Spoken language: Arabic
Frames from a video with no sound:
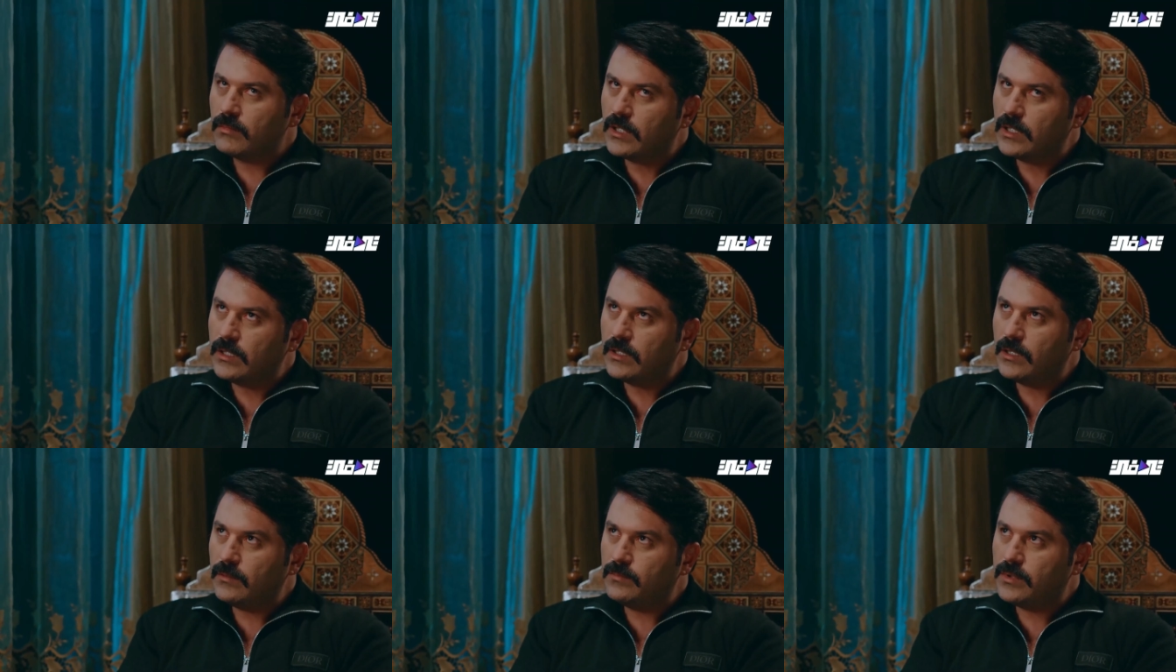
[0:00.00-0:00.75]
اللي
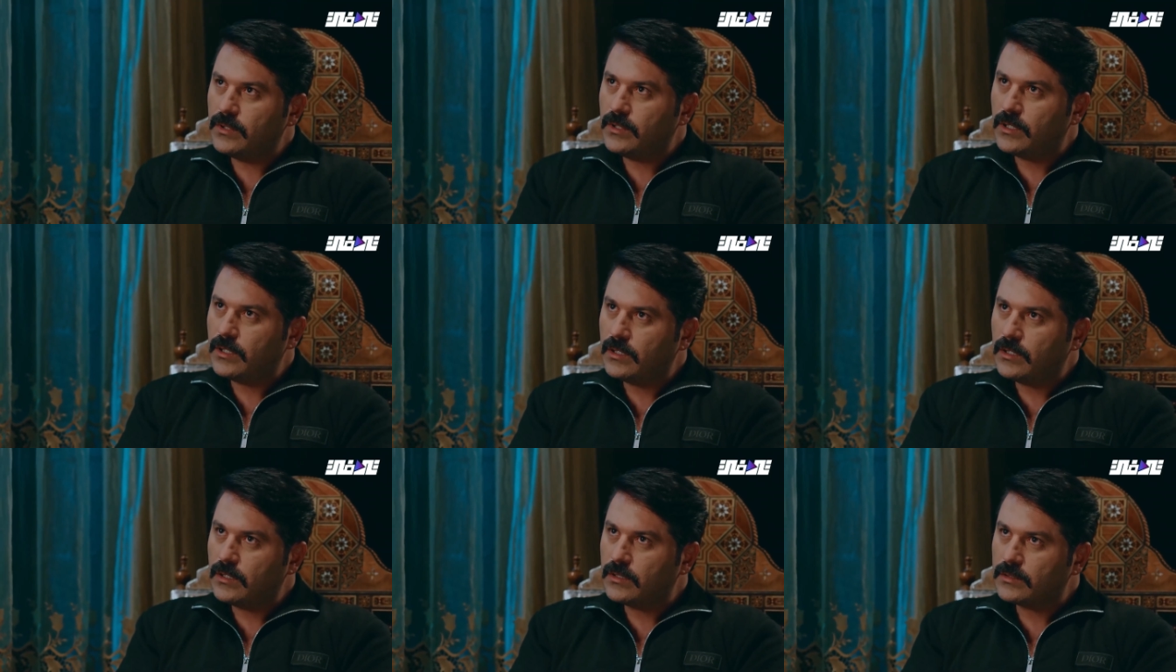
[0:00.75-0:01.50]

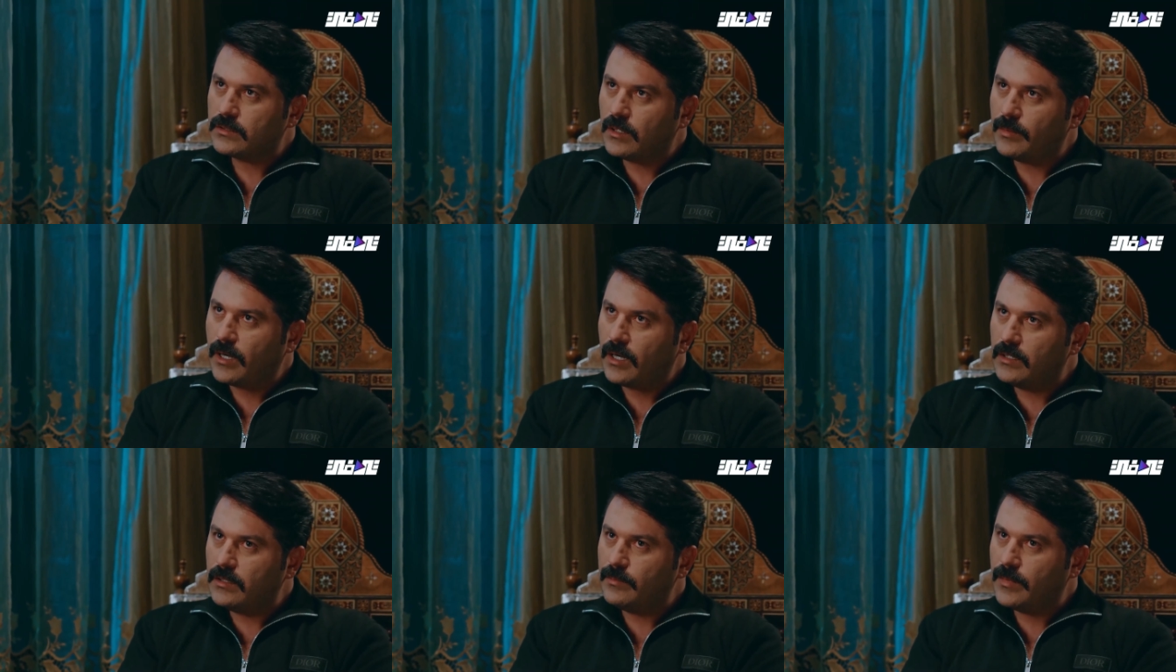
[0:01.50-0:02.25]
قبلها
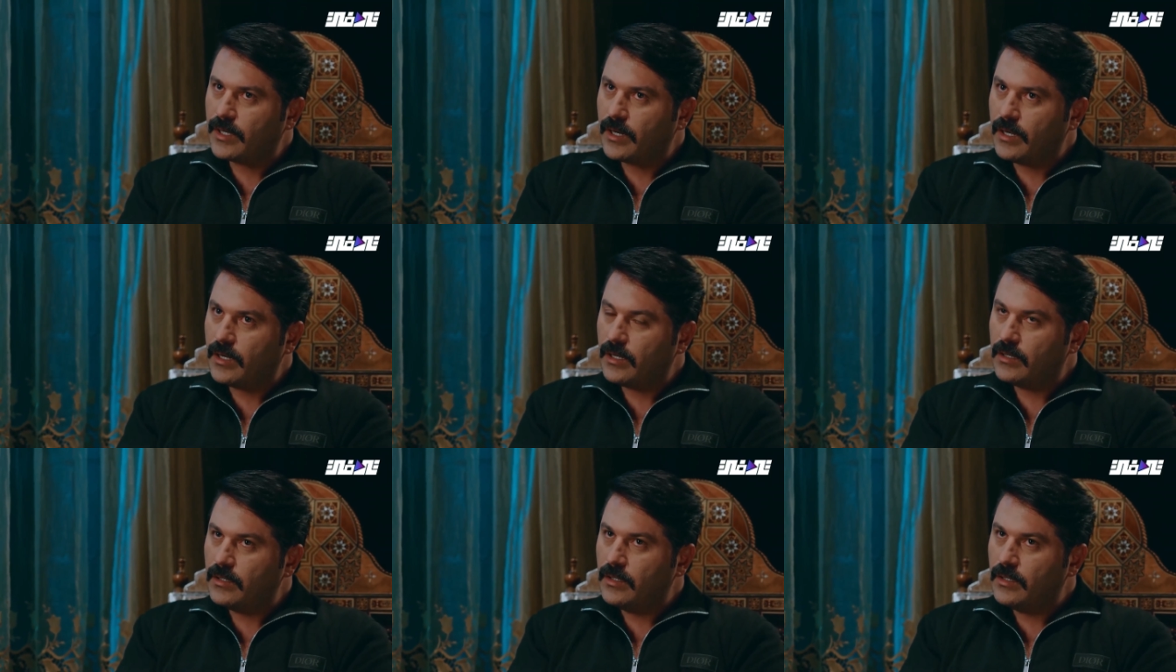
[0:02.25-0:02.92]
تبع المرأة